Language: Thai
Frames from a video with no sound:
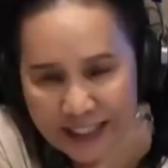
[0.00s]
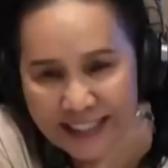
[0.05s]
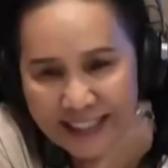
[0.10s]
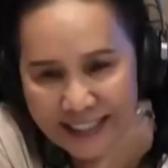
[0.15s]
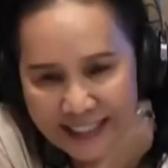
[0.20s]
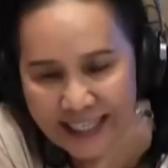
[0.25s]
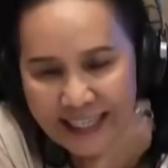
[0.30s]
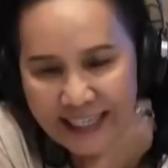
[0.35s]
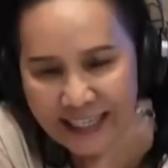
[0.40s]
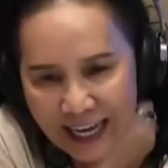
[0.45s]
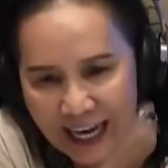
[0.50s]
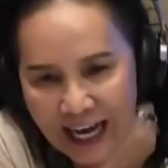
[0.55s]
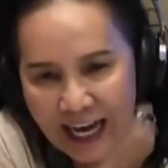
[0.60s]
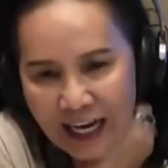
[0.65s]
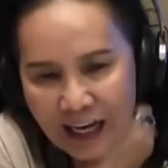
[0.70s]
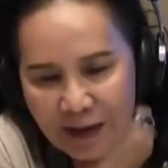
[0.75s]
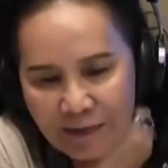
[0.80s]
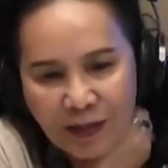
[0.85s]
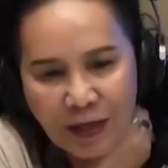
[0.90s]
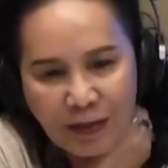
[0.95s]
จริงๆนะ
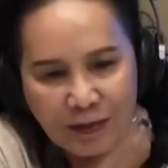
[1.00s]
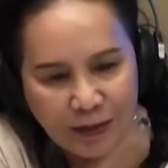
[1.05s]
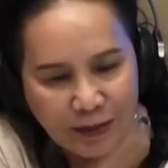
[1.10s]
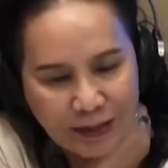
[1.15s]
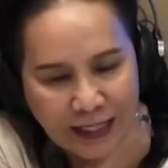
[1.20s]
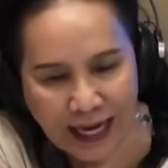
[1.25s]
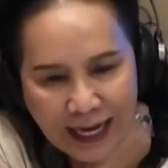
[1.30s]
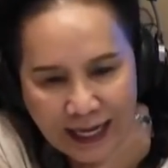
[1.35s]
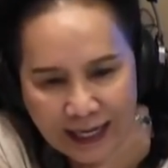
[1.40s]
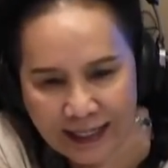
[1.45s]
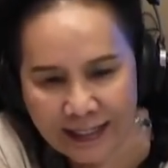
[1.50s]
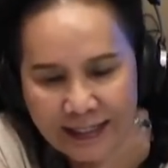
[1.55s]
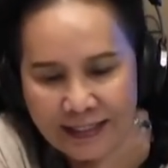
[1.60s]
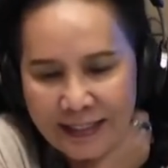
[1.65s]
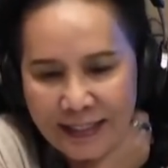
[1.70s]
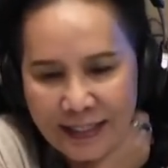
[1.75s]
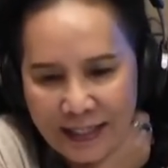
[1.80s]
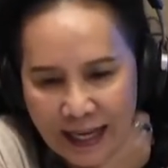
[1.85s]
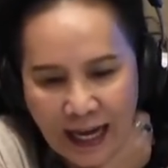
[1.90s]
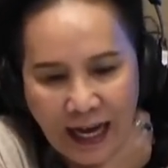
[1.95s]
คะคำตอบสุดท้ายเลยจ
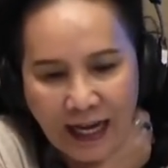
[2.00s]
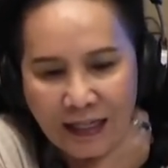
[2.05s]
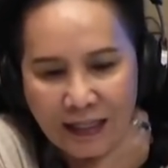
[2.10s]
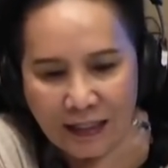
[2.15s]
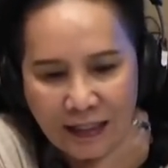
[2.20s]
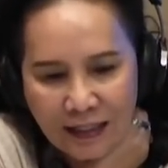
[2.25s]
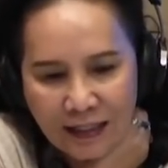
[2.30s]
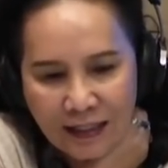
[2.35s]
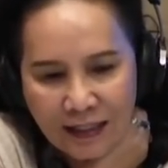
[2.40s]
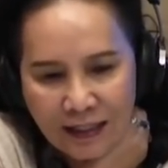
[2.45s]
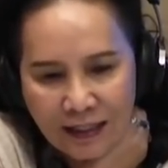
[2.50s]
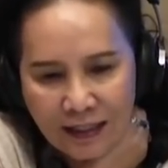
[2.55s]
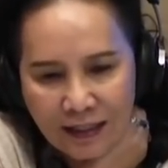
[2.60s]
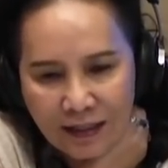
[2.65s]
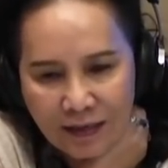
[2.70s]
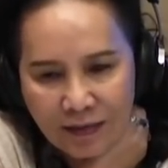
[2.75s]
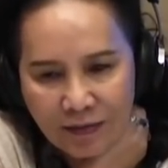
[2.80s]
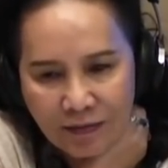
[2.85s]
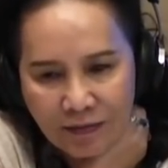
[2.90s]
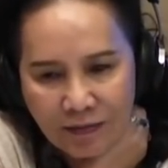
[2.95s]
ริงๆอะ
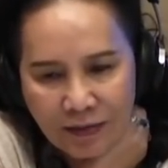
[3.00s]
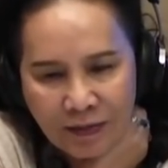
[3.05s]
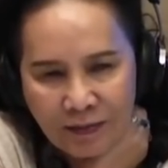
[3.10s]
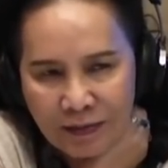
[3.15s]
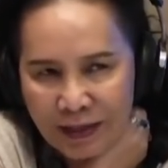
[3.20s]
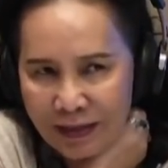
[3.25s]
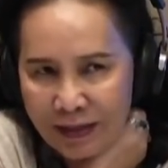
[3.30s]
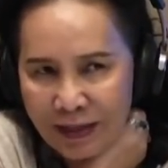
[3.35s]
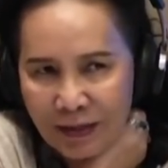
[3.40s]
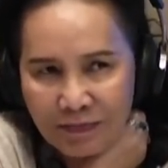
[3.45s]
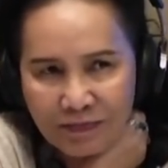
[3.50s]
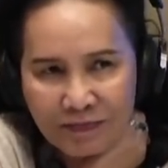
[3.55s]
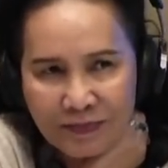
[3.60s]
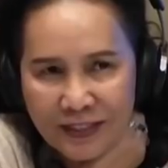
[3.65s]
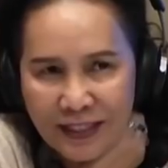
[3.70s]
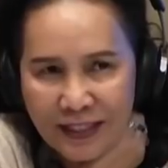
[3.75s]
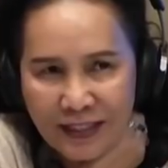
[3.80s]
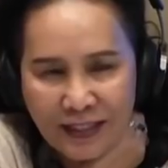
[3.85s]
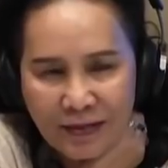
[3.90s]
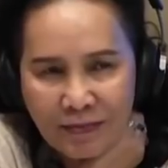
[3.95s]
มันเหมือนกับ
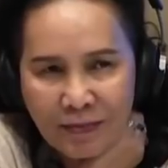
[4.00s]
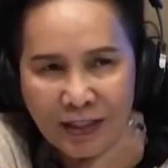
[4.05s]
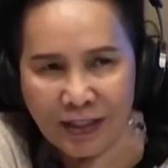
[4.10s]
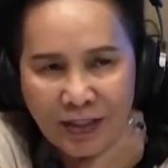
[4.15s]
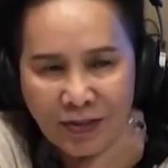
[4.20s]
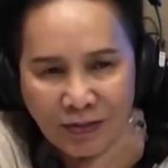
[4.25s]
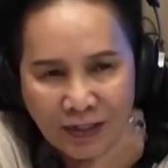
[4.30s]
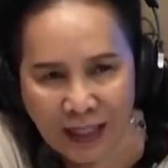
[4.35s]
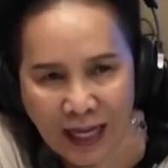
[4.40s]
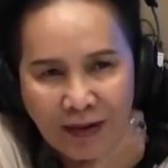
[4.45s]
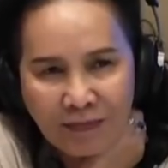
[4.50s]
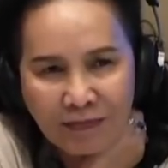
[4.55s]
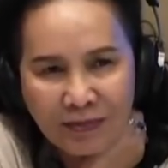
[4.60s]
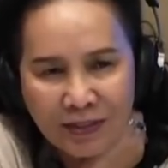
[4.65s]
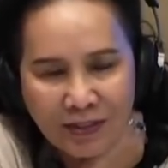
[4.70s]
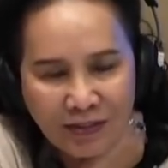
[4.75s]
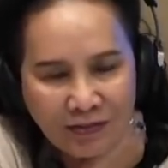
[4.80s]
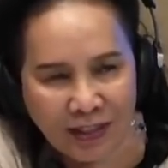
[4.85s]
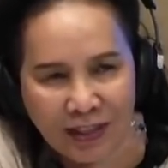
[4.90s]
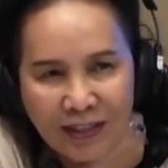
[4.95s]
สิ่งที่มันต้อง
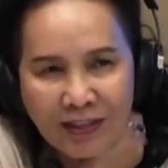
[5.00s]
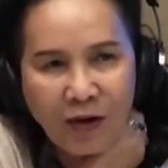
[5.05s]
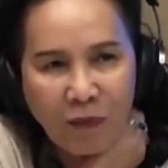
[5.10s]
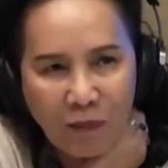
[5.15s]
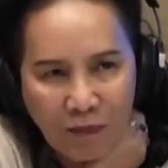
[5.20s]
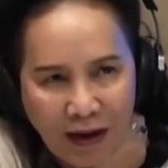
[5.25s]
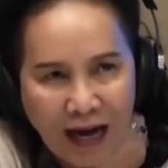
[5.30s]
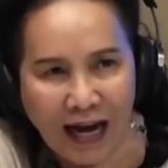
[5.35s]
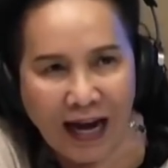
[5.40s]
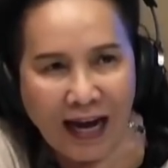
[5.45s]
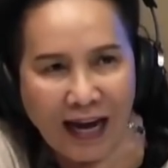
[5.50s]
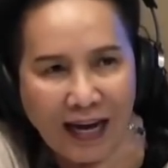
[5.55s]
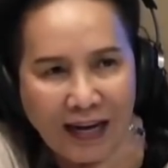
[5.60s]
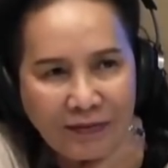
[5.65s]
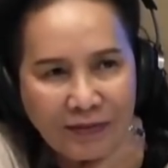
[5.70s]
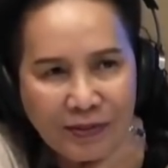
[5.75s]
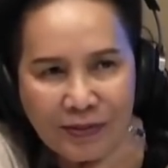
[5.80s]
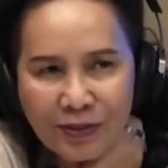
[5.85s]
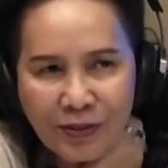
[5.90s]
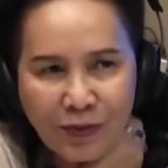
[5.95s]
ทำคือต้องเดินออกมา
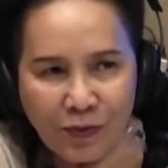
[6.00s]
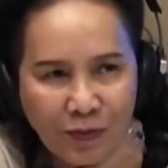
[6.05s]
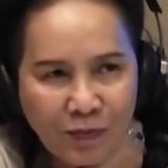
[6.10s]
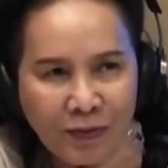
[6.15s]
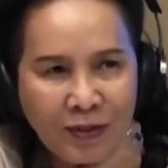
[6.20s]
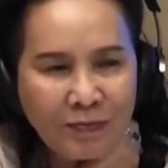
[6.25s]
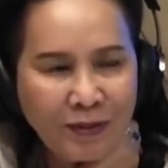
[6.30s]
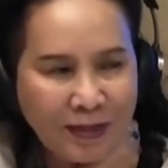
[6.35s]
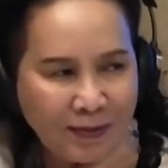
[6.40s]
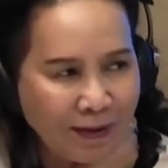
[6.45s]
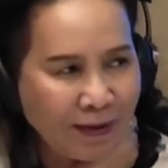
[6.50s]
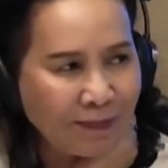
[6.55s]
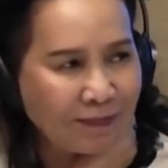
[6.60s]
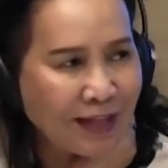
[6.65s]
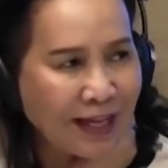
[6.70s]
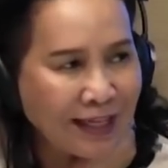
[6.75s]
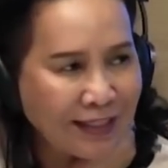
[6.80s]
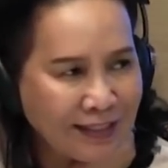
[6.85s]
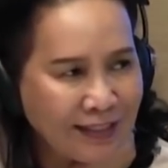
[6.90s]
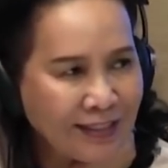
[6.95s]
พี่รู้สึกว่ามันเป็นแบบ
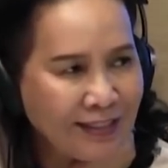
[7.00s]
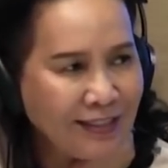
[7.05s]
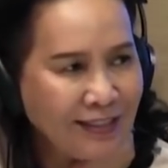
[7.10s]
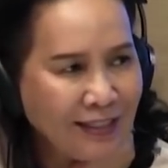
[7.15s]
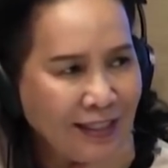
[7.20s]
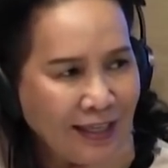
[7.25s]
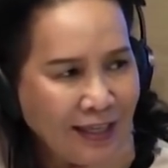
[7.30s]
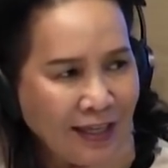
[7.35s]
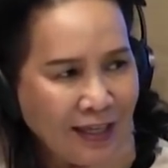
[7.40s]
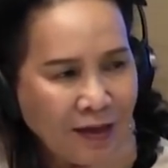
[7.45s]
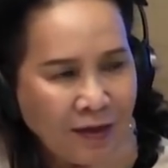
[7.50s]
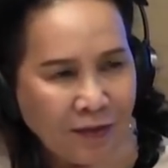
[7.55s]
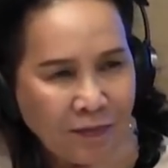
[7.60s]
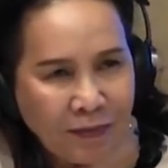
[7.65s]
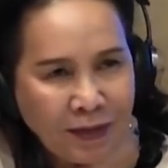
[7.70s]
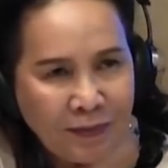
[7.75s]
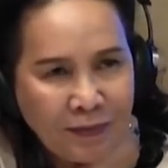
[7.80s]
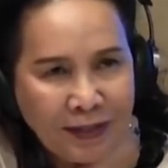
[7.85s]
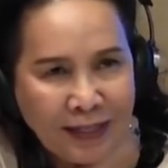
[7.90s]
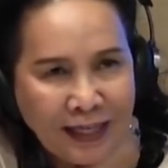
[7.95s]
นั้นคือ
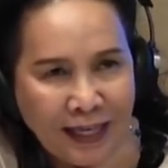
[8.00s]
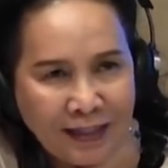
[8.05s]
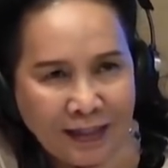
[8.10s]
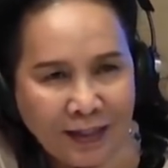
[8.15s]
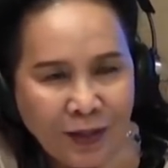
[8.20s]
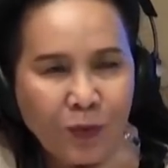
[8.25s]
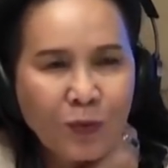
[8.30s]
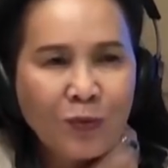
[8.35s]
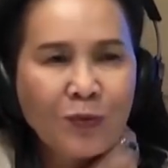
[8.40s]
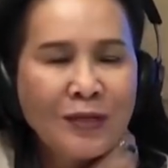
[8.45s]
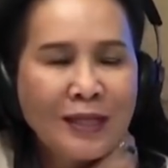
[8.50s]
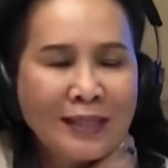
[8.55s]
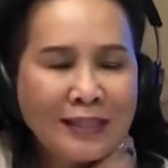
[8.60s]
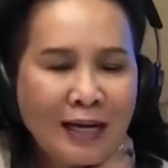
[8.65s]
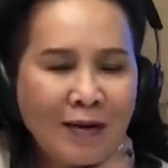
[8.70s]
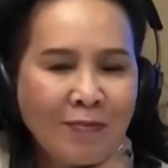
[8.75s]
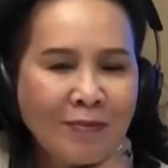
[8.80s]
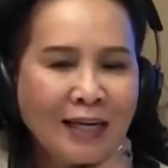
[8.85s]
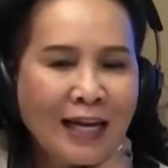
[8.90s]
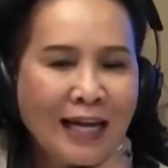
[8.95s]
มันเป็นการตกอยู่ใน
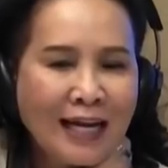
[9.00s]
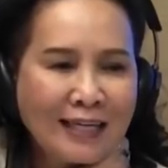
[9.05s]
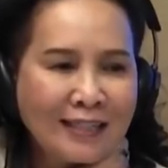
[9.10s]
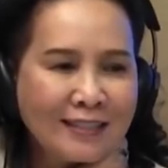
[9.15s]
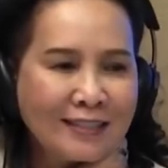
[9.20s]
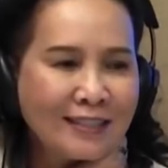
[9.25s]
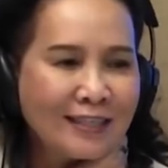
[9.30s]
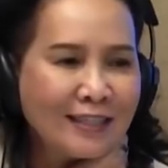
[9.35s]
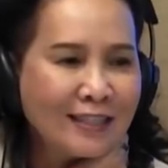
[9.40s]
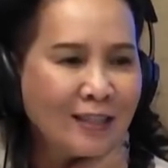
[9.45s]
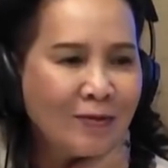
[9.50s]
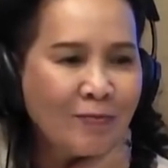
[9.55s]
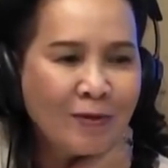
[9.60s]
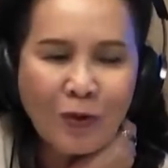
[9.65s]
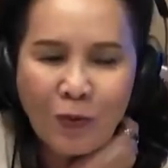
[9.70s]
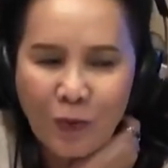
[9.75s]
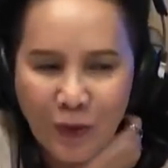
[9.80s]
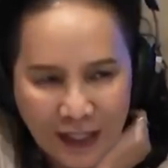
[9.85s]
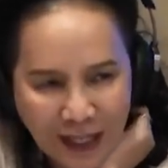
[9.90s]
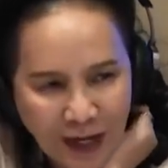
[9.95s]
ท่ามกลางสิ่งที่
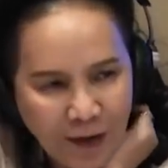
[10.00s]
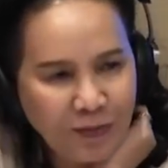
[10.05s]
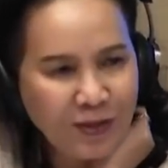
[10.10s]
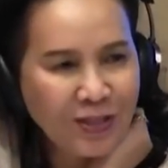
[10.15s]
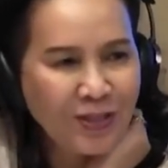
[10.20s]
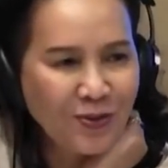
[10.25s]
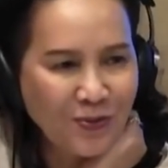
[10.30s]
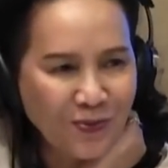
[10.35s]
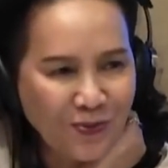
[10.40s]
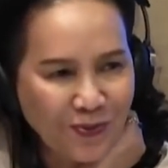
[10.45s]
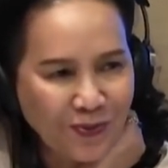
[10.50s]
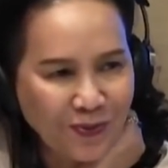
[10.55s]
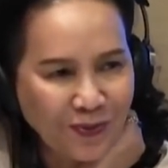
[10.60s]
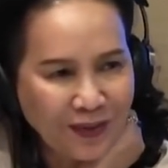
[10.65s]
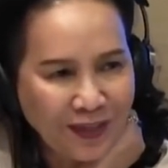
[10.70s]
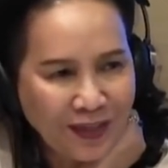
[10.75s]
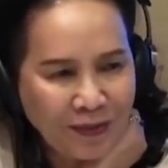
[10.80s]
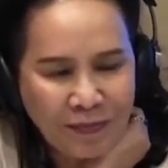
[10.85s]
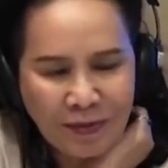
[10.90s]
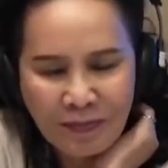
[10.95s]
ไม่ควรเข้าไปอยู่
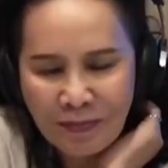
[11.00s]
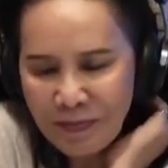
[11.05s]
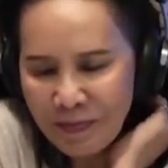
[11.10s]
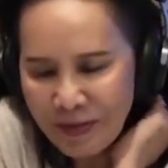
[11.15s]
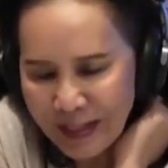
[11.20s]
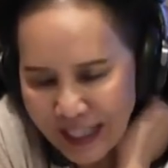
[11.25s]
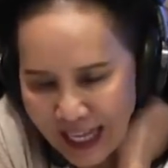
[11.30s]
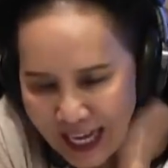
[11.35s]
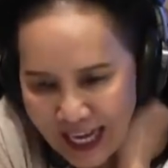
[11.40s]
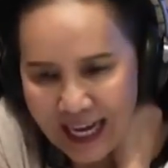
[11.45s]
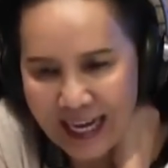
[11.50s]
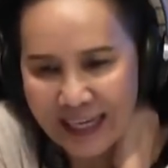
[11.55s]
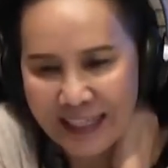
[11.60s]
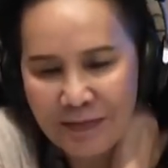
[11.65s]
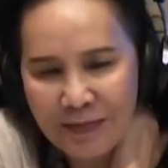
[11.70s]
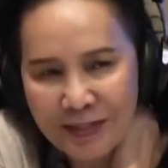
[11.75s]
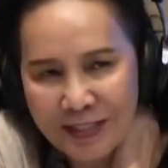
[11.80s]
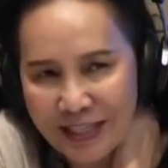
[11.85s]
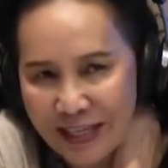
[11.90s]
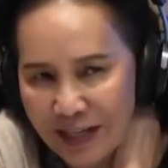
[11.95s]
แล้วมันไม่มีทาง
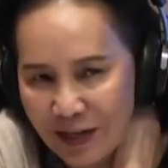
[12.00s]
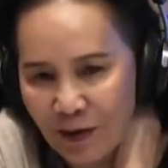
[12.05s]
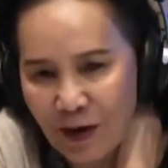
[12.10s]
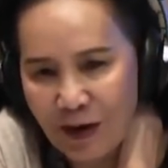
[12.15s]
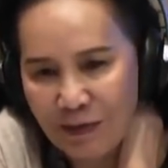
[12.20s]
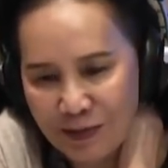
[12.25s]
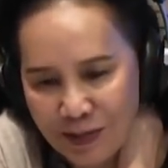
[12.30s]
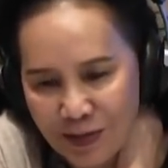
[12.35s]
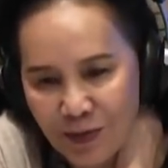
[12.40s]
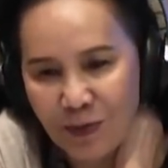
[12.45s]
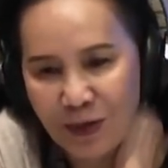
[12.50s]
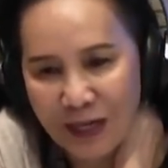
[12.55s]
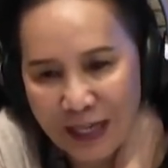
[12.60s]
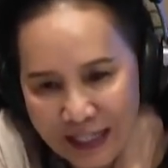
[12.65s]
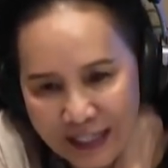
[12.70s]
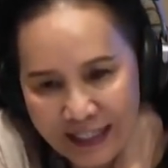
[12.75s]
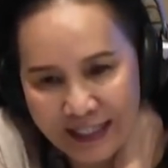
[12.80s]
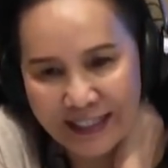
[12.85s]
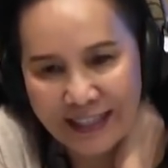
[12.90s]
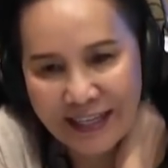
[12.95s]
ที่มันจะเห็นความสุข
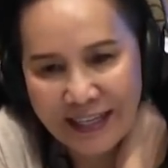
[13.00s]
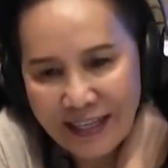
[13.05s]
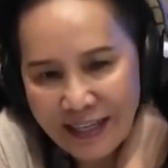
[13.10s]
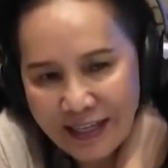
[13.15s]
เลย